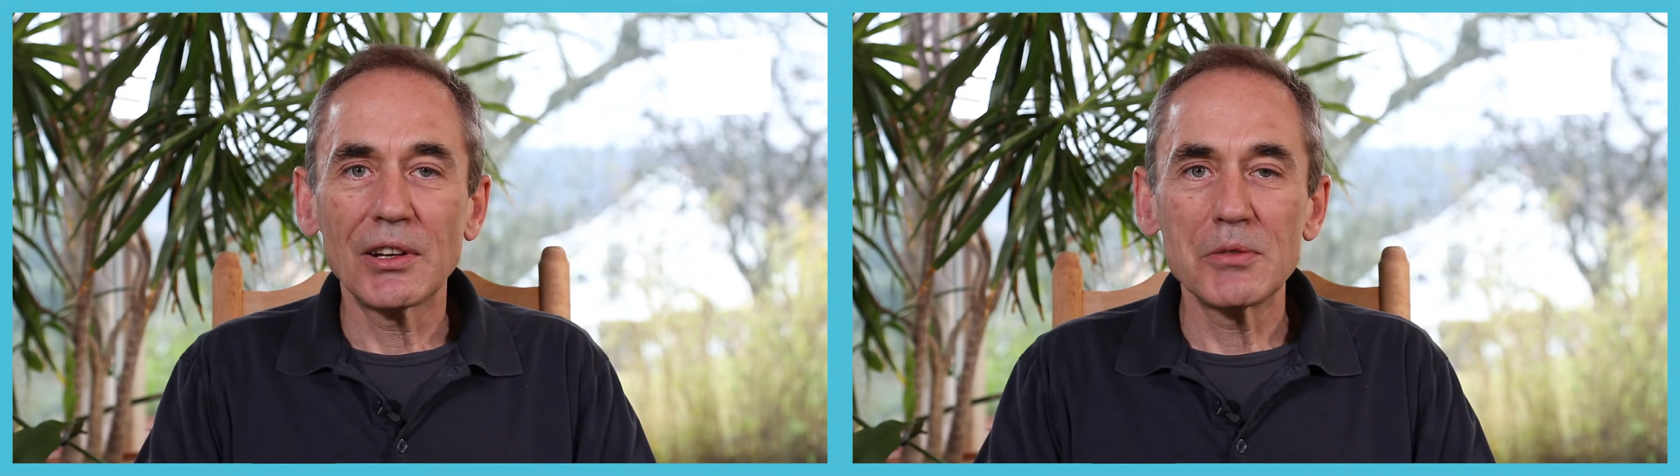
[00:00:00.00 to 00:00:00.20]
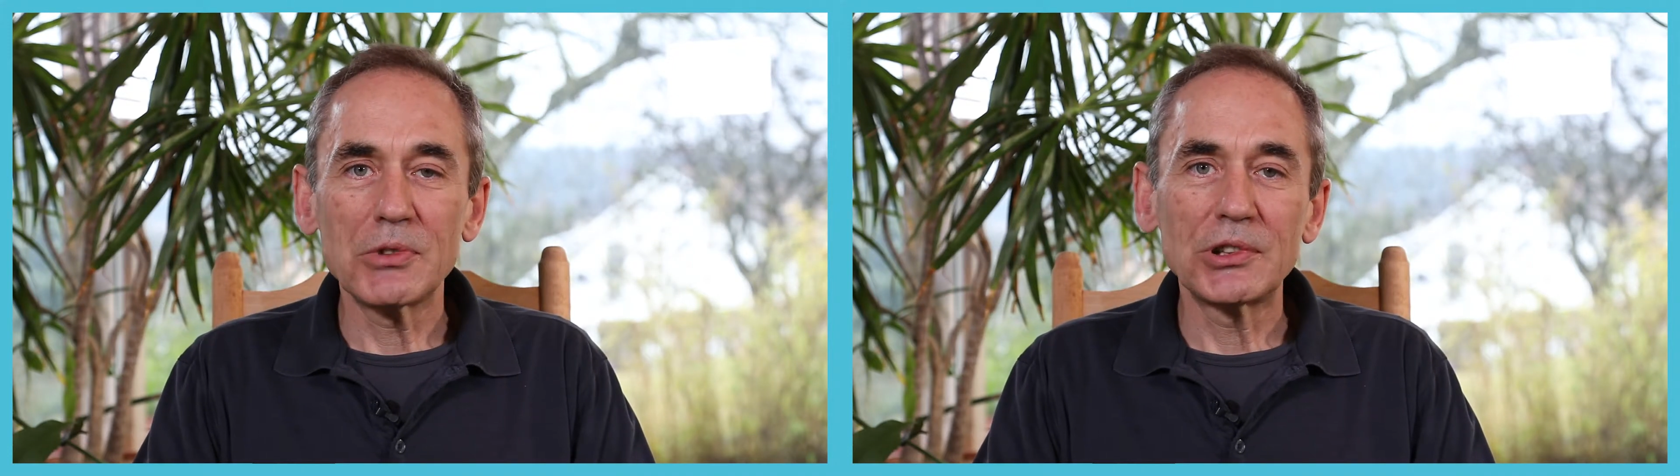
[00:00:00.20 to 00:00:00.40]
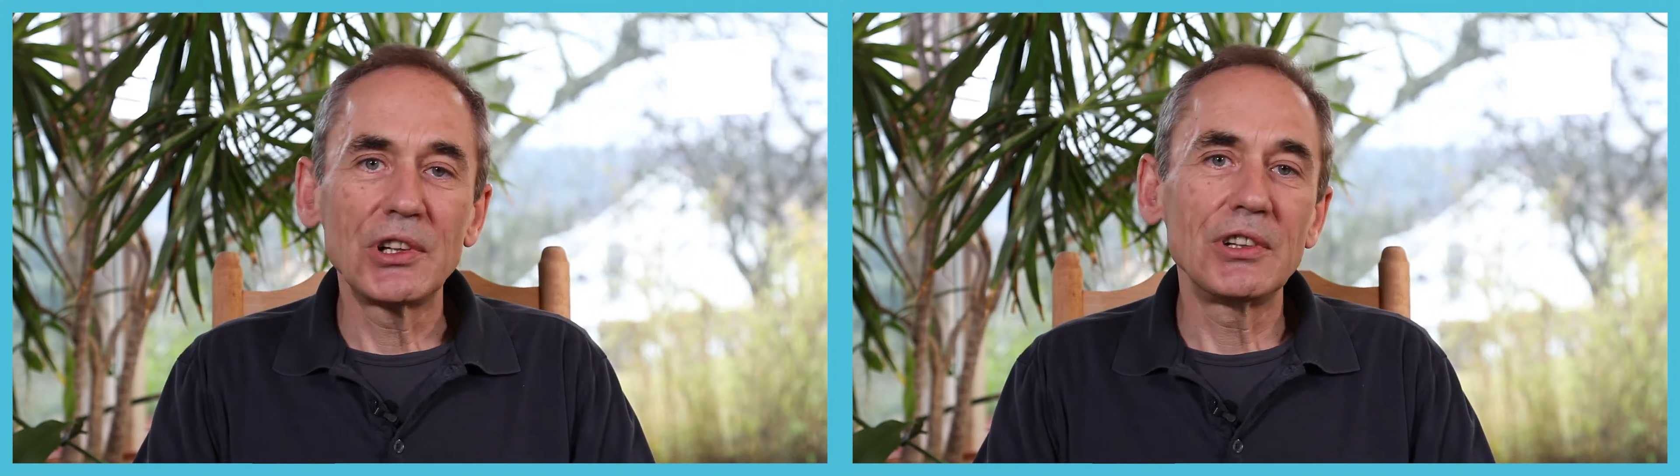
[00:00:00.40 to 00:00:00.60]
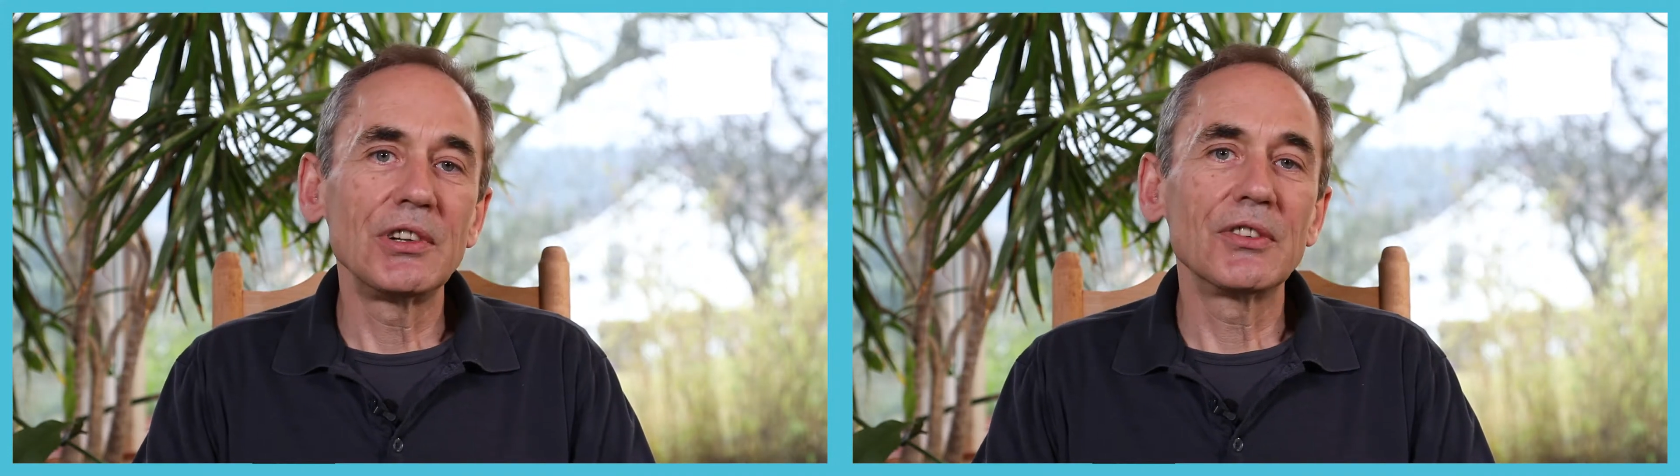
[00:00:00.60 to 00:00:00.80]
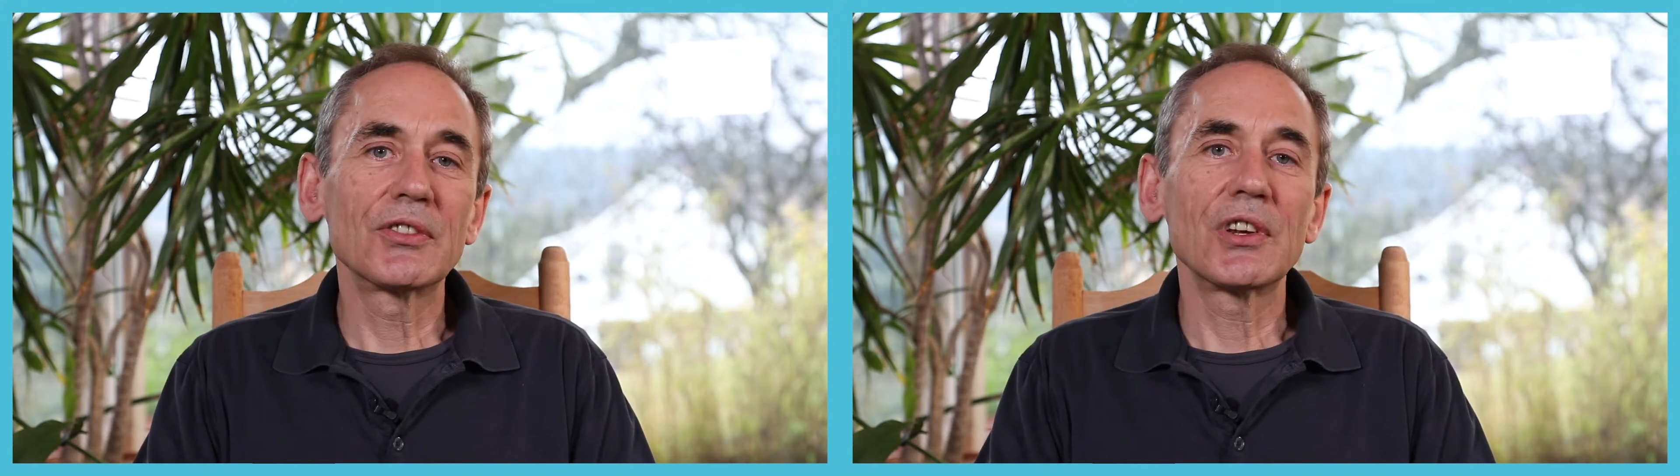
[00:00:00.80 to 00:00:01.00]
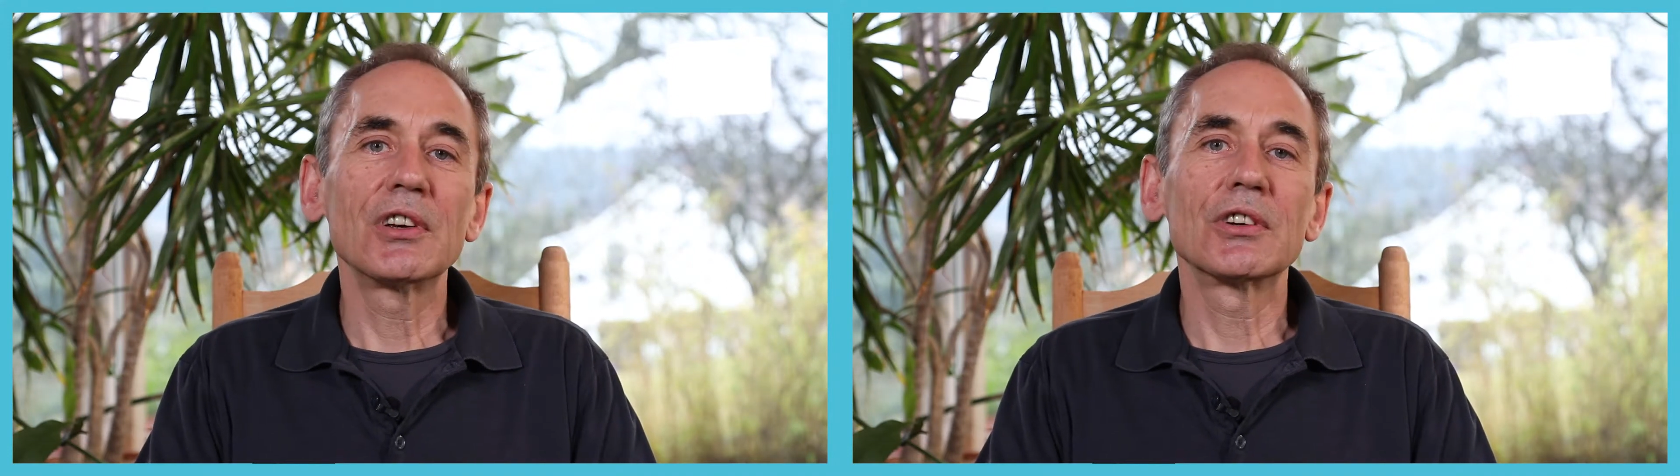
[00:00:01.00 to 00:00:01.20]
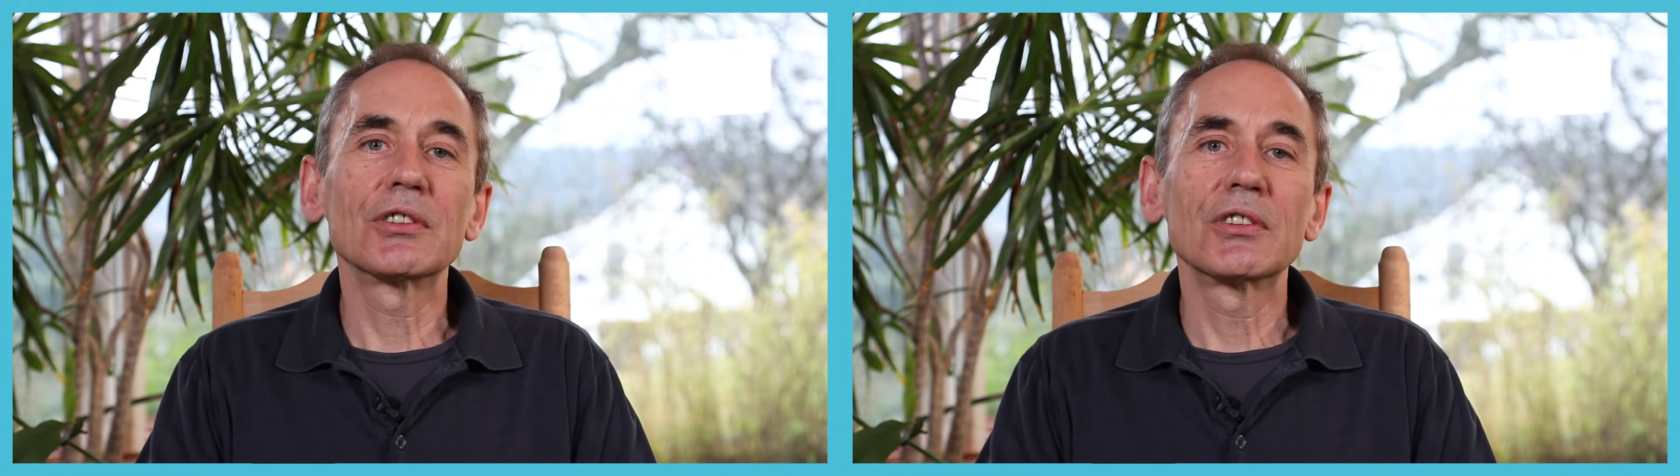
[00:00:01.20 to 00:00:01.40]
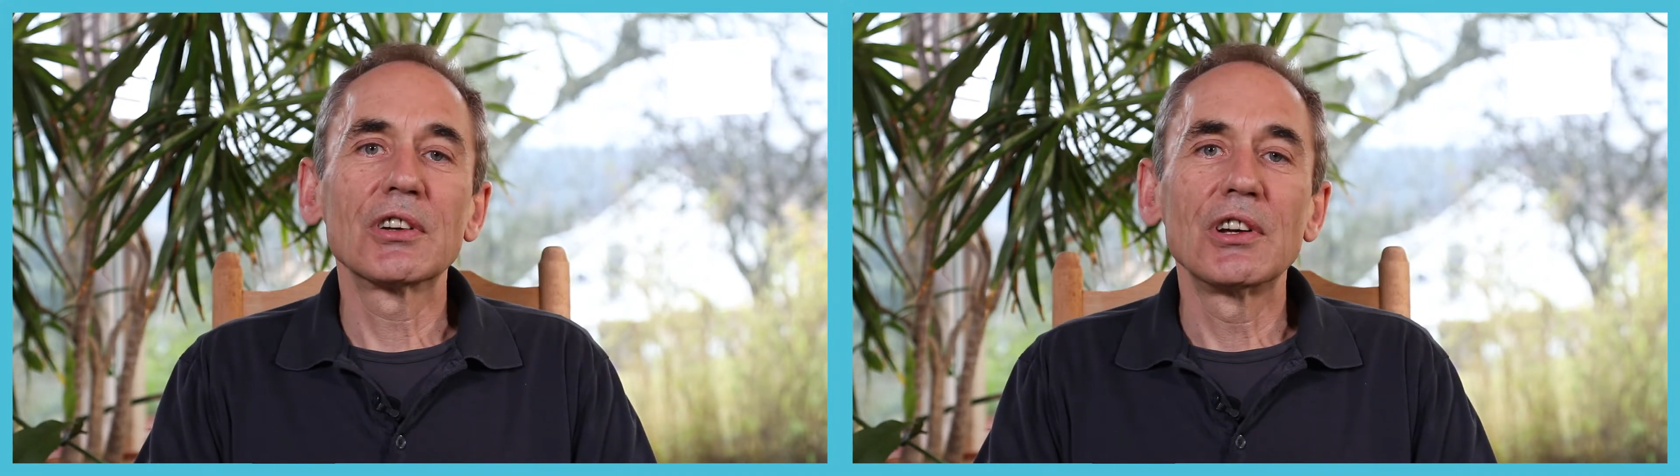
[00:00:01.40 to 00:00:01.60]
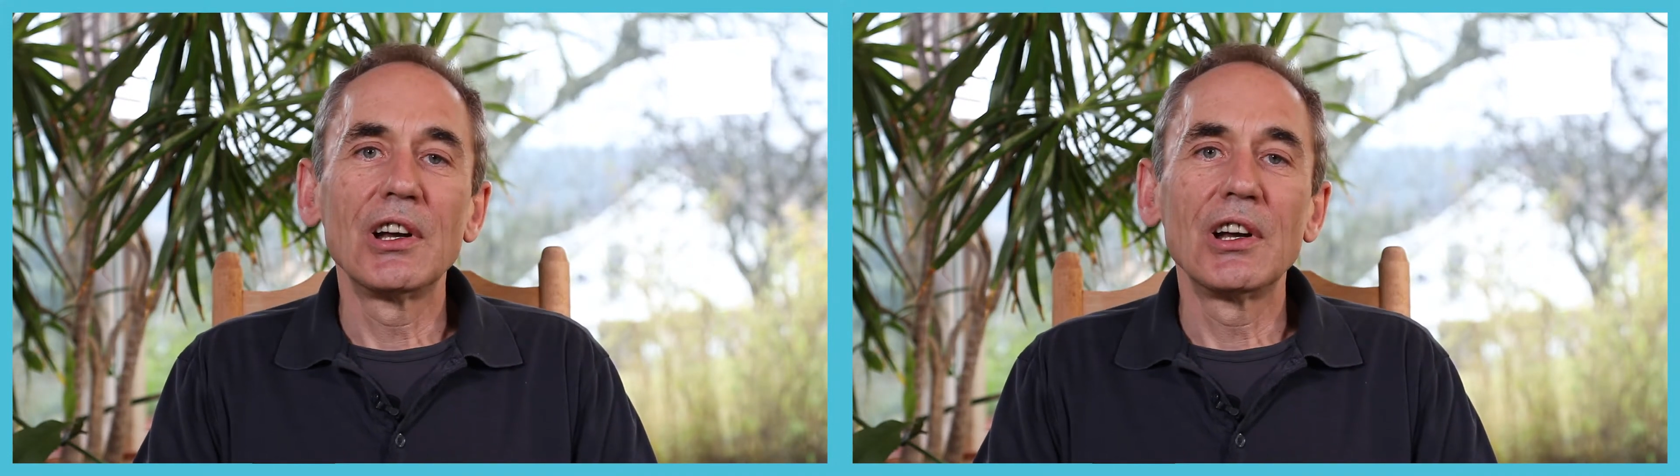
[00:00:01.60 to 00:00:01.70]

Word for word: Hepatitis C hat,